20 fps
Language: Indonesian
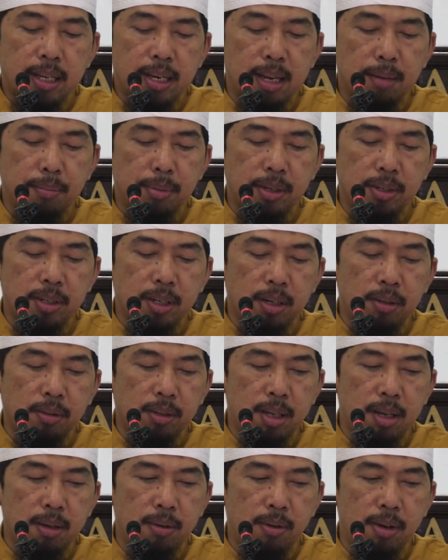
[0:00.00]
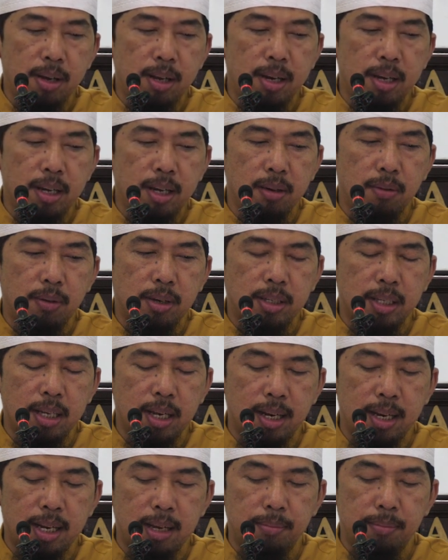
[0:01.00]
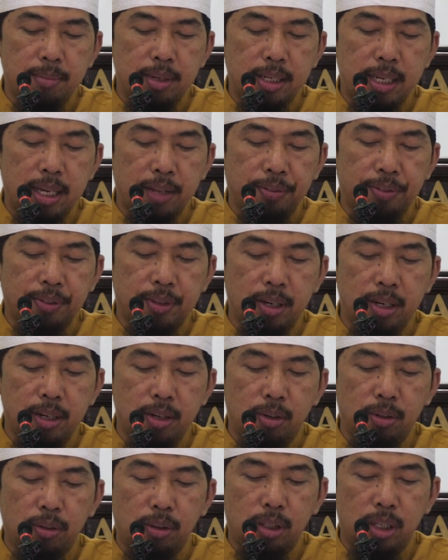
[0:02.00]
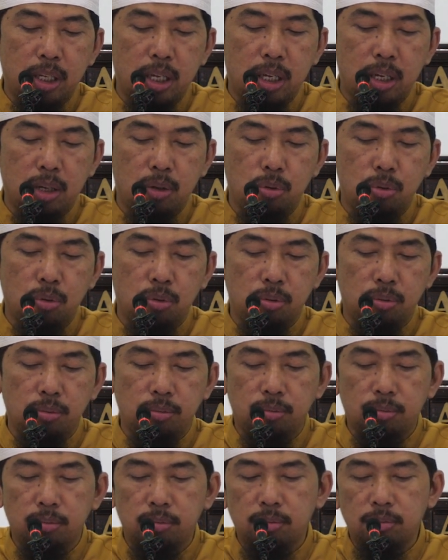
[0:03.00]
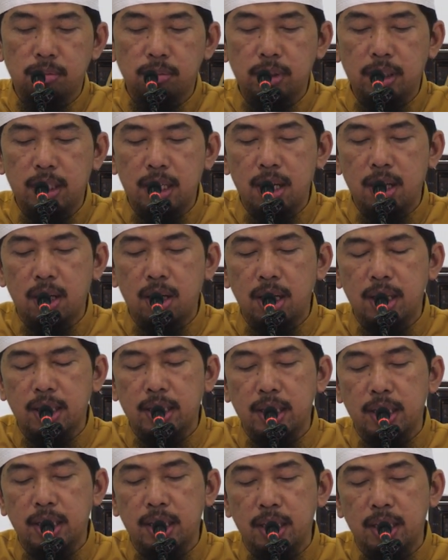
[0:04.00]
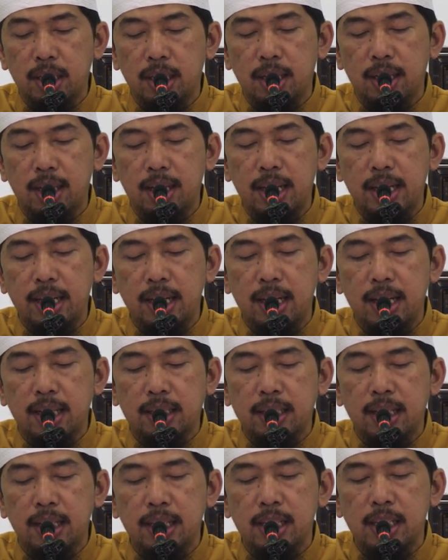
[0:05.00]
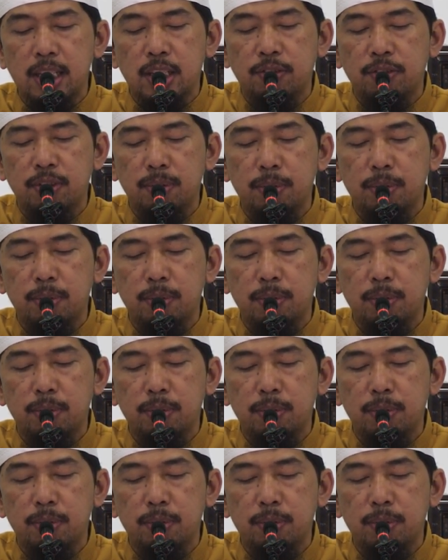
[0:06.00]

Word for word: Kata Nabi sallallahu alaihi wasallam, "Yattali Allahu ila khalqihi lailatan